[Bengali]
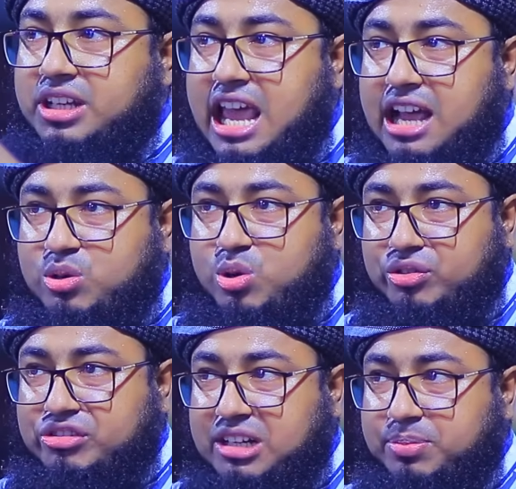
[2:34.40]
এক
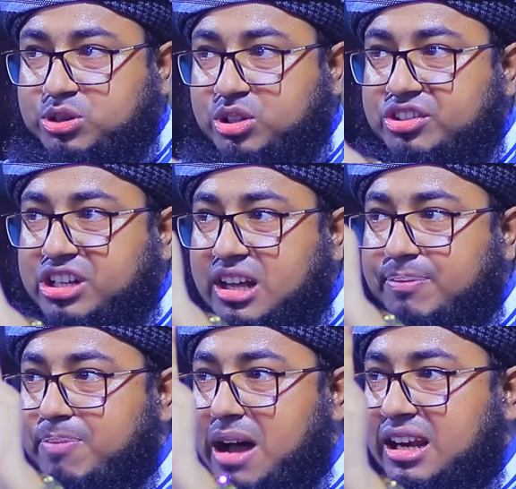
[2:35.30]
ঘন্টার ভিতরে সারা
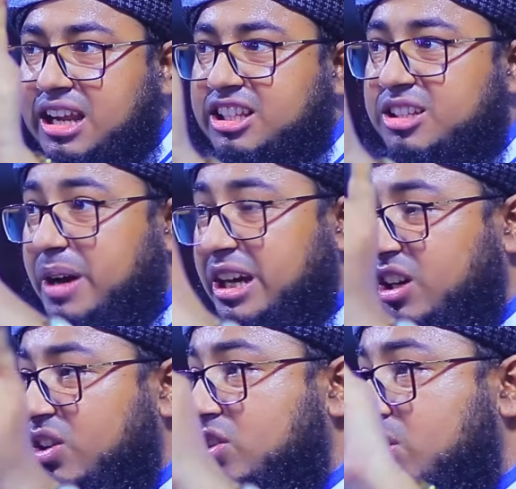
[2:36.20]
বাংলাদেশ
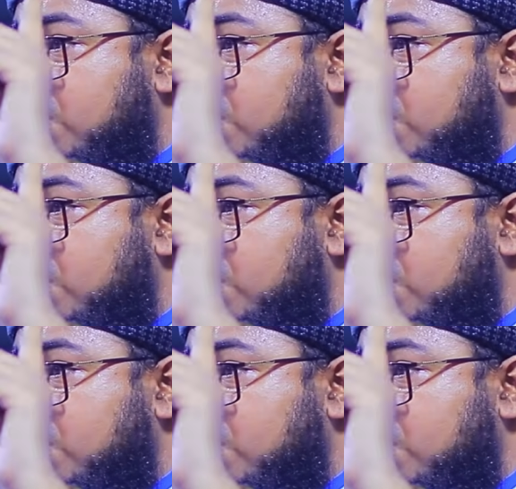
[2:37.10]
ভাইরাল হয়ে যাবে